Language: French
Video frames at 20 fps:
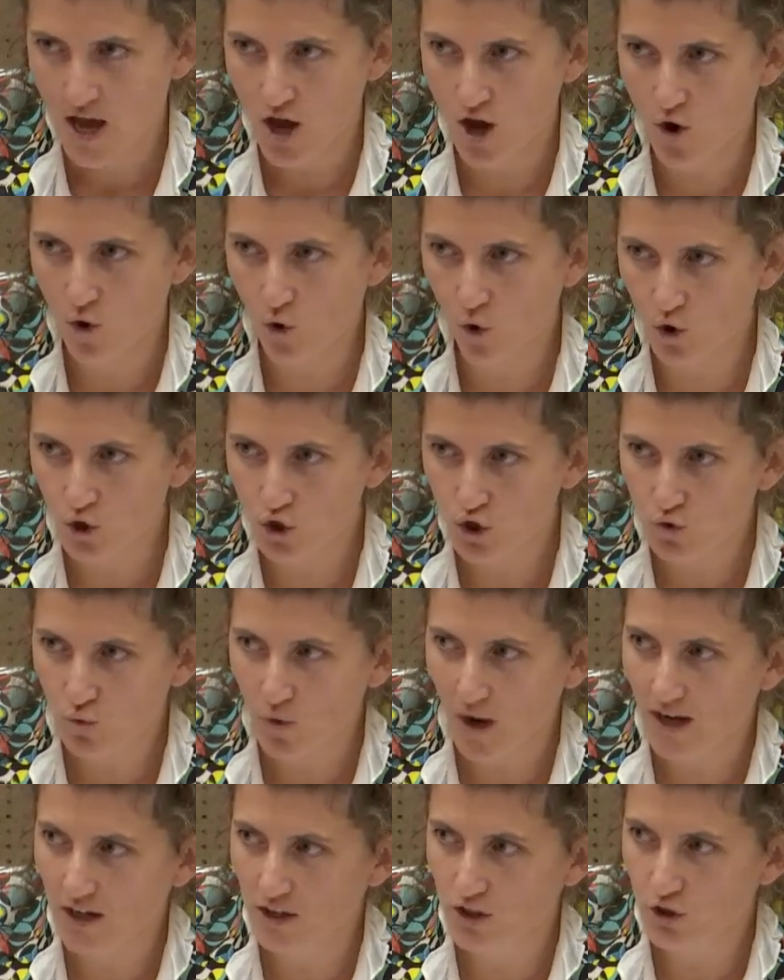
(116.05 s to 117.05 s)
on
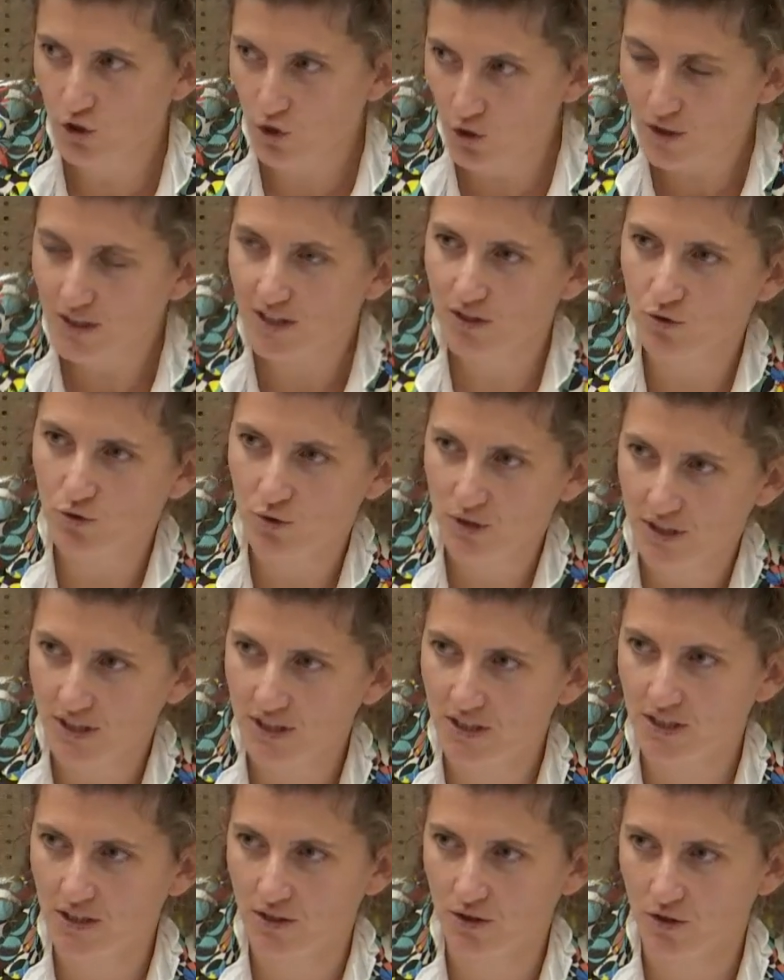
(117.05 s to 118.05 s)
reçoit que des
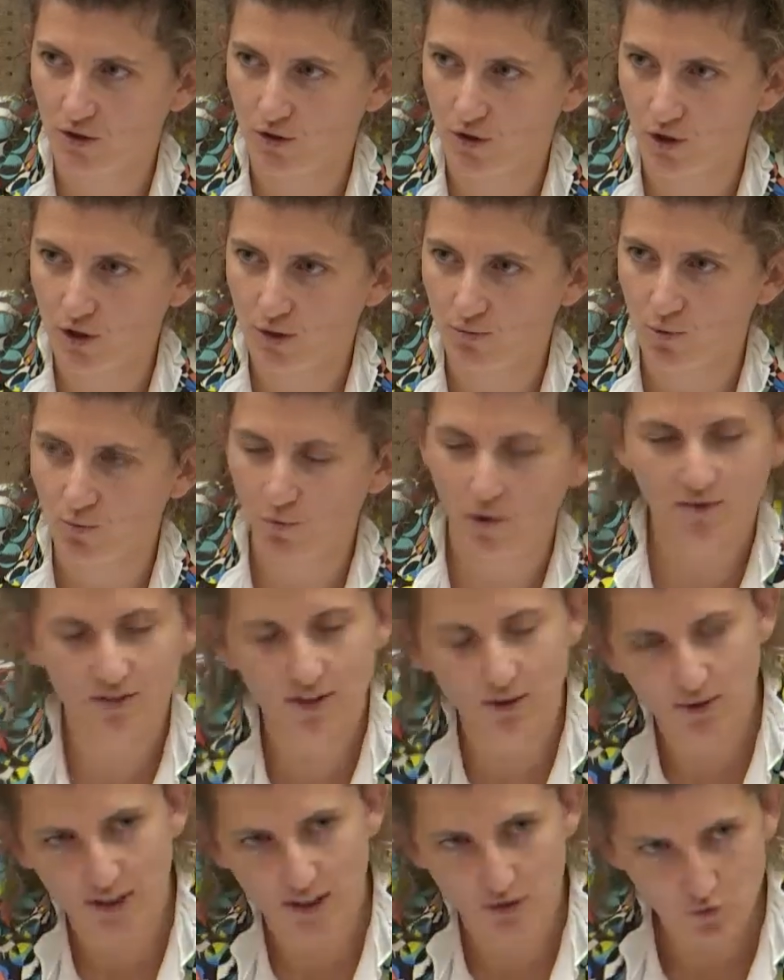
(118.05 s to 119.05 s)
dossiers en ce moment.
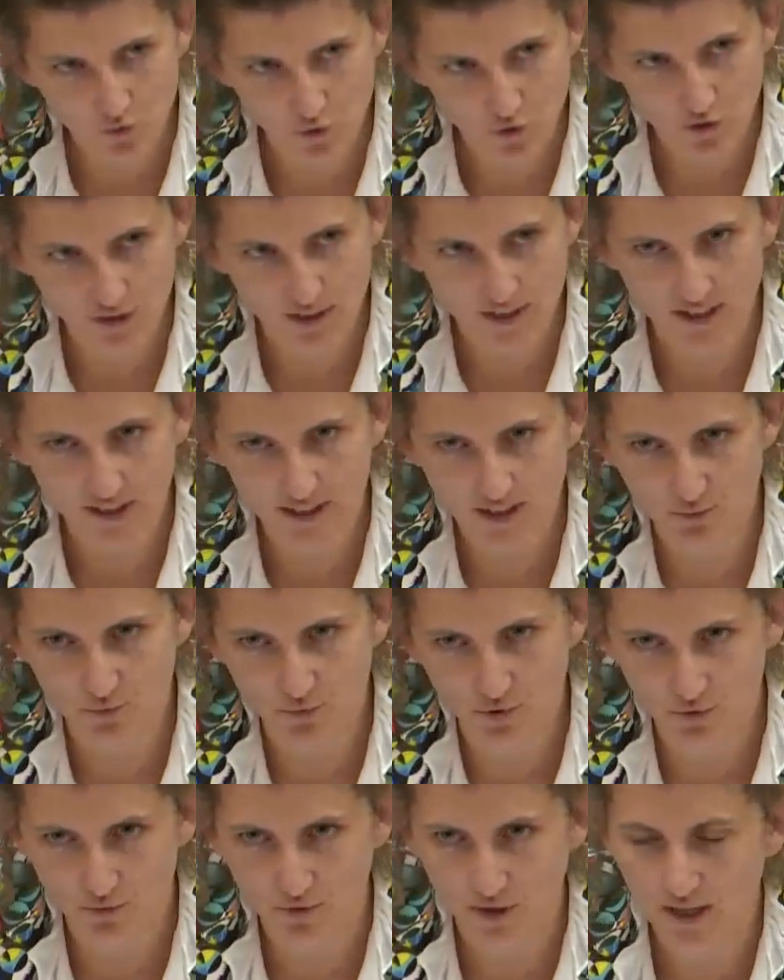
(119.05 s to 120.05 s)
Évidemment, il y a toujours des
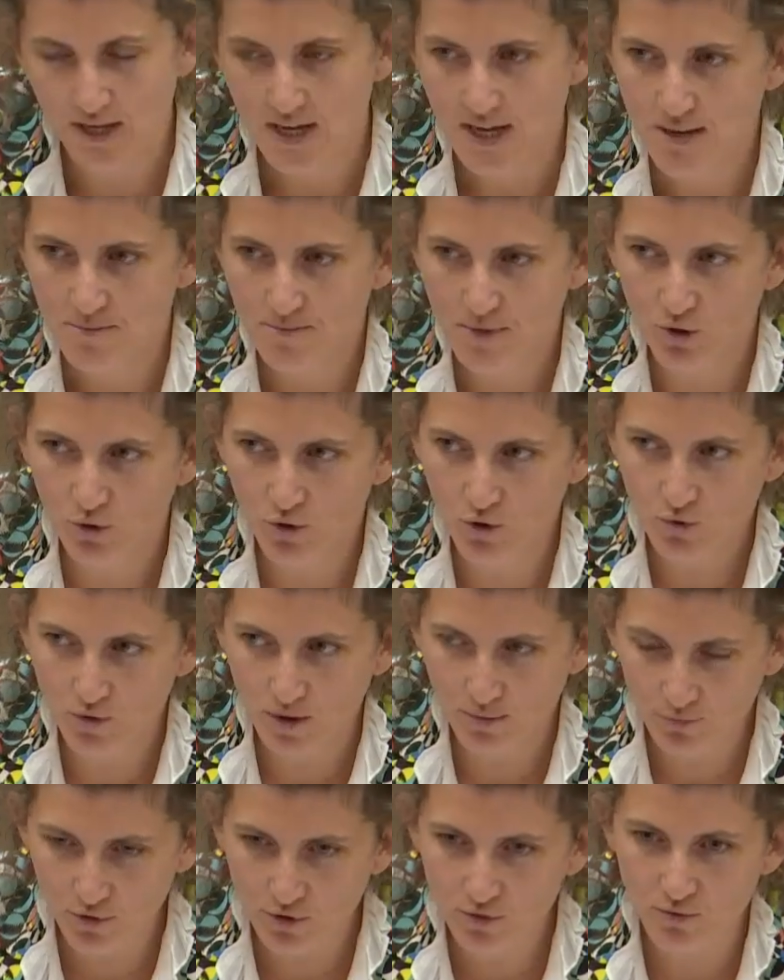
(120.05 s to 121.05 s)
Hein. mais on
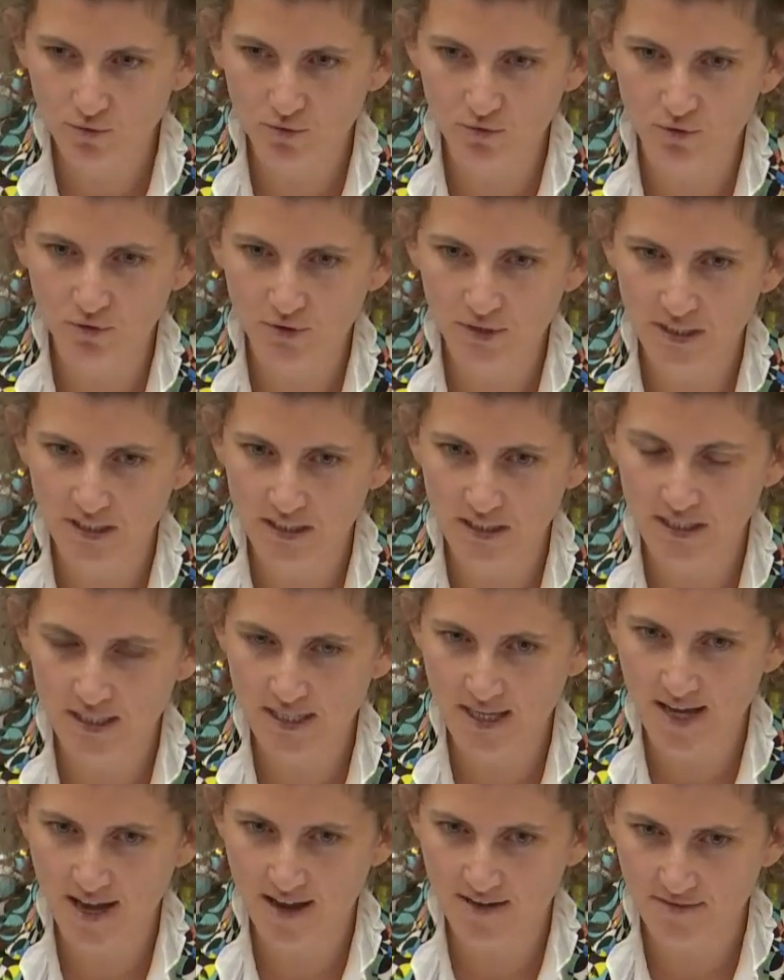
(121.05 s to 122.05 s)
reçoit beaucoup de
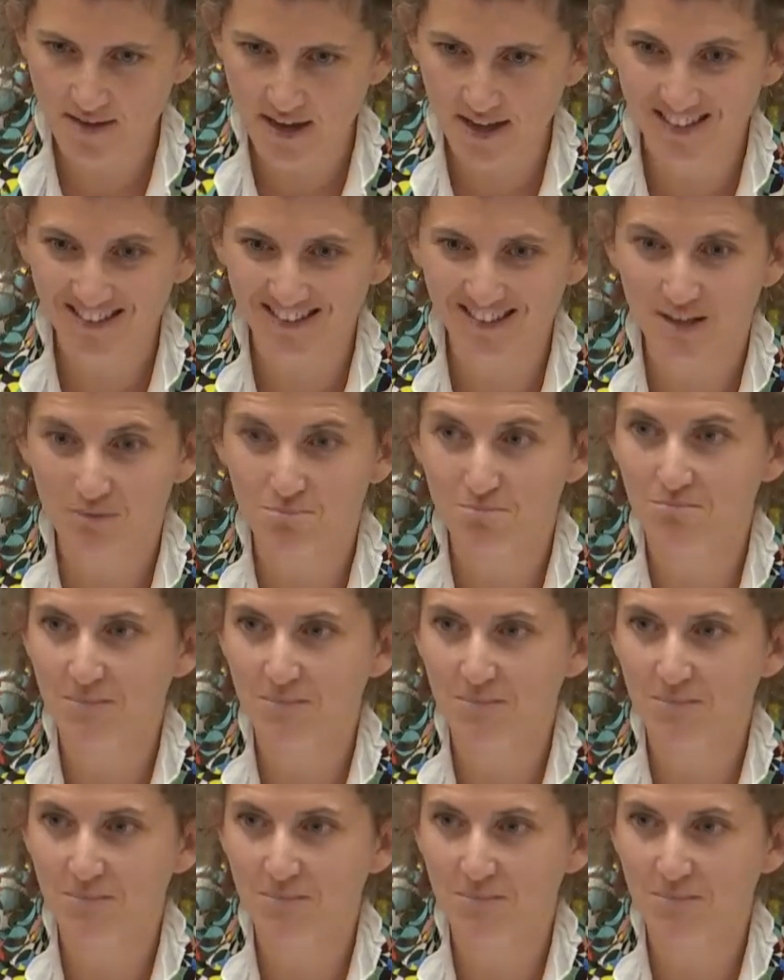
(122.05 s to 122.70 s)
dossiers avec des